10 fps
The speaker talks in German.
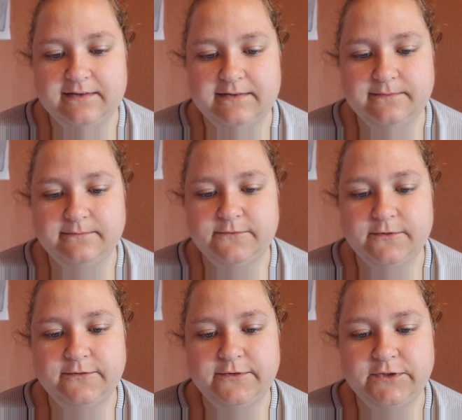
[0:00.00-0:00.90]
Ähm,
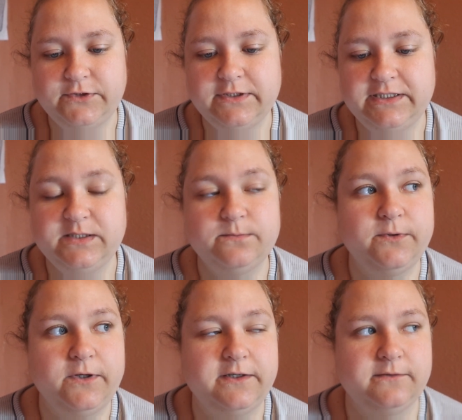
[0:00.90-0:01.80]
wo fühlst du dich
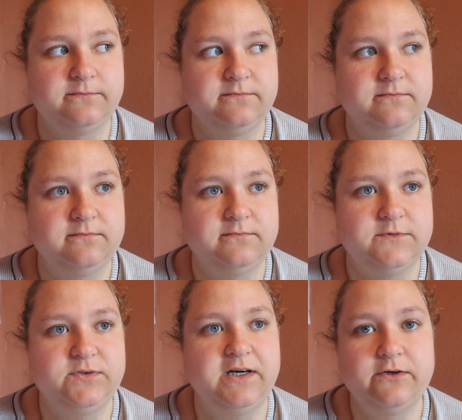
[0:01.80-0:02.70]
geborgen?
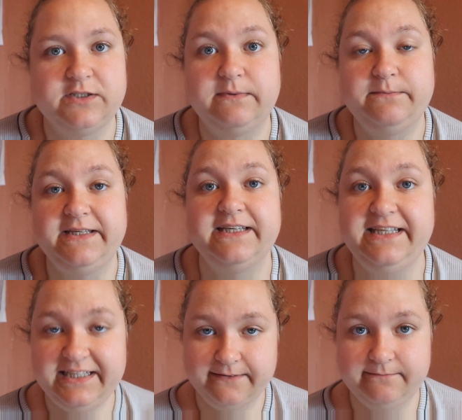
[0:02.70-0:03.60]
Zu Hause bei mir,
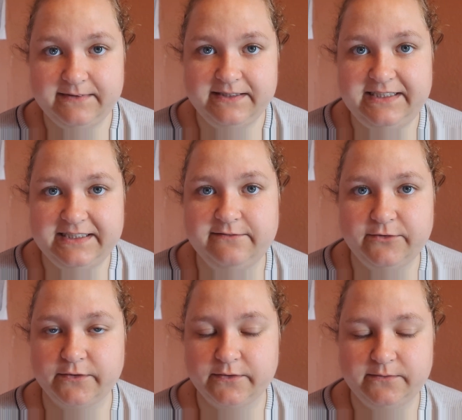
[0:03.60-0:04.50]
hier, in dieser
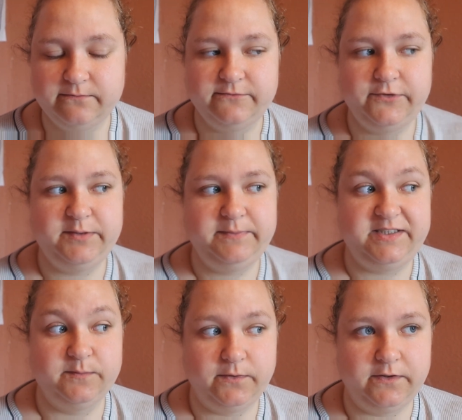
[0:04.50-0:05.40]
Wohnung. Fühle ich
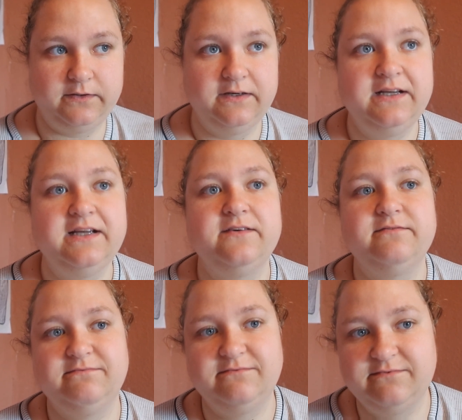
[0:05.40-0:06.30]
mich geborgen.
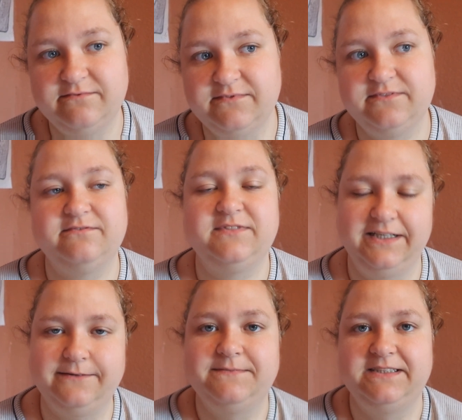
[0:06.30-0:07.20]

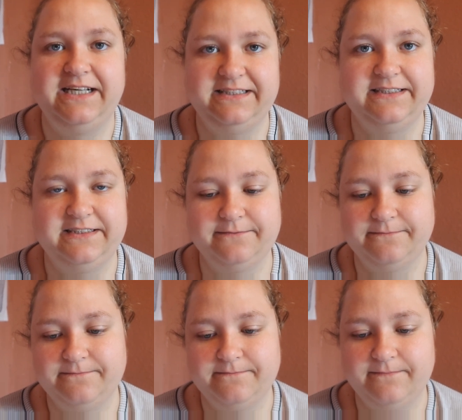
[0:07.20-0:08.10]
Ja, das Einzige.